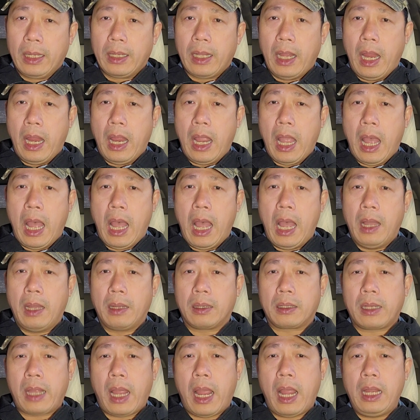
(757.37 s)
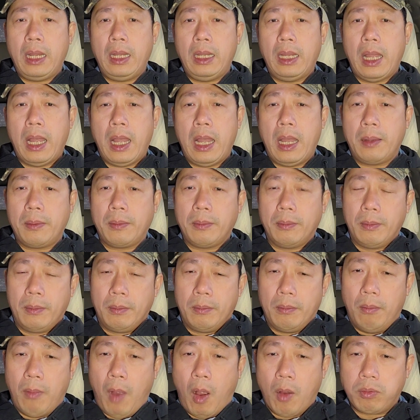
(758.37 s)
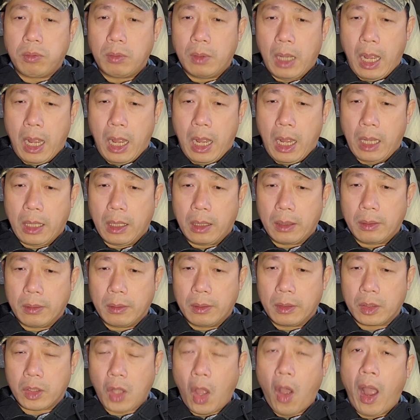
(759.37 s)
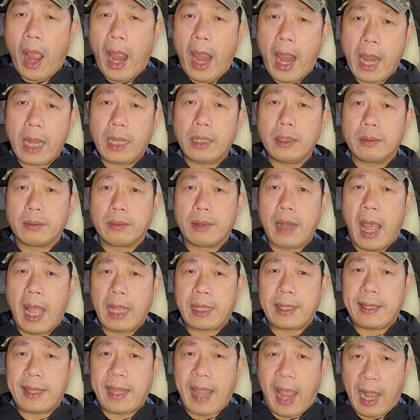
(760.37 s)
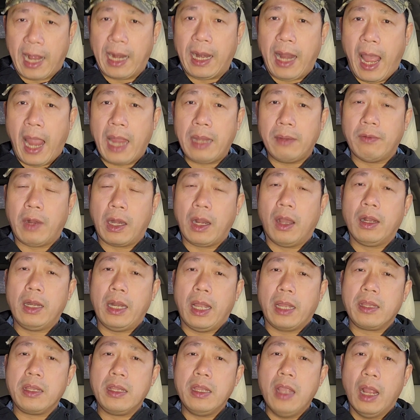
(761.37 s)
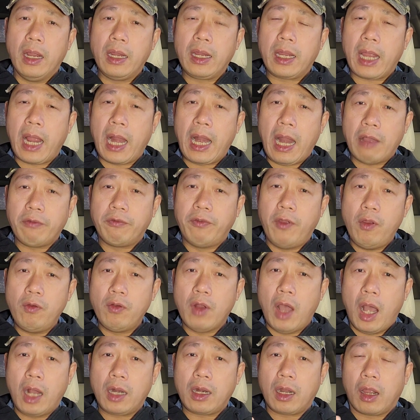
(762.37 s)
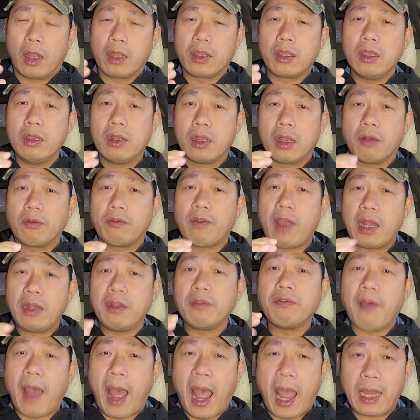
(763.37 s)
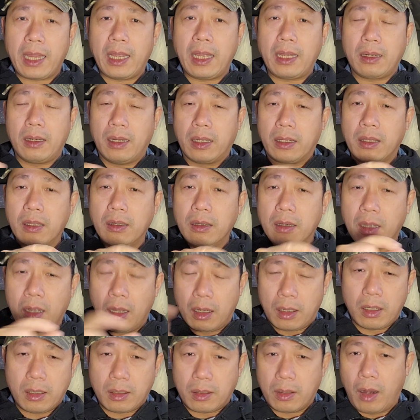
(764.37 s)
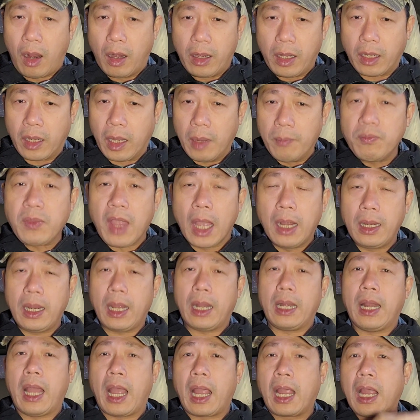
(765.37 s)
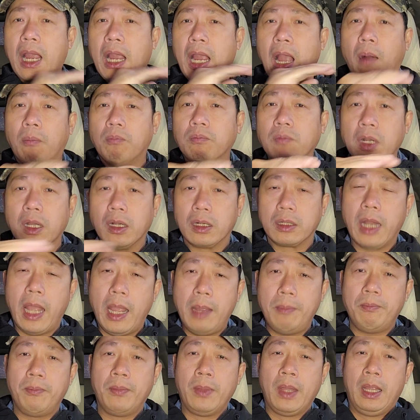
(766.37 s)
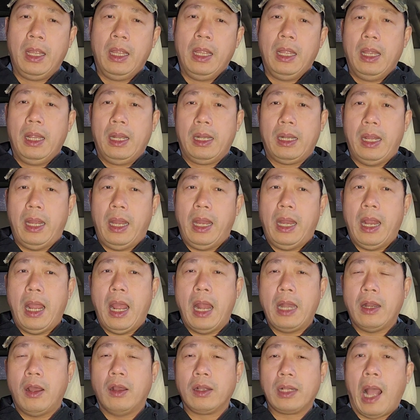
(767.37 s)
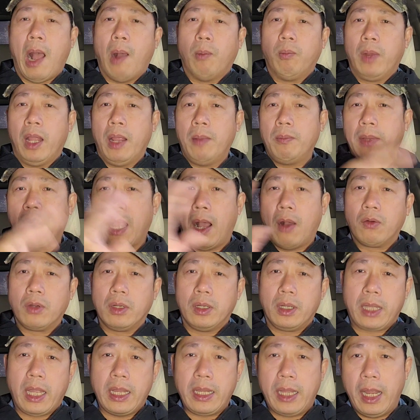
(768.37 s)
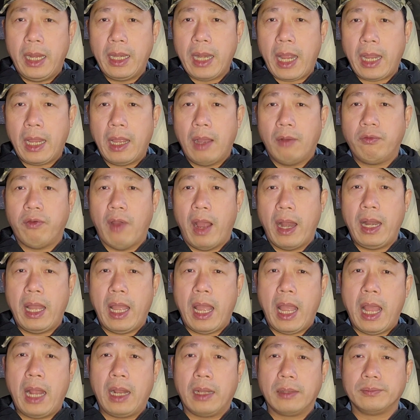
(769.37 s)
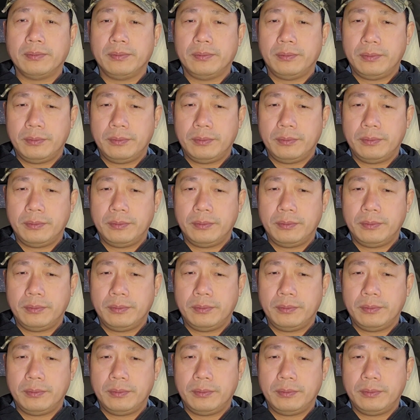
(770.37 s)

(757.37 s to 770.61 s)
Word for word: thì à, cái à, một à, tòa án đã chặn lại và nói là những cái lá phiếu đó là chưa có verify á, là chưa có cái gọi là kiểm chứng á, là không được đếm thì à, nói thòng thêm câu nữa cái nghĩa này không phải là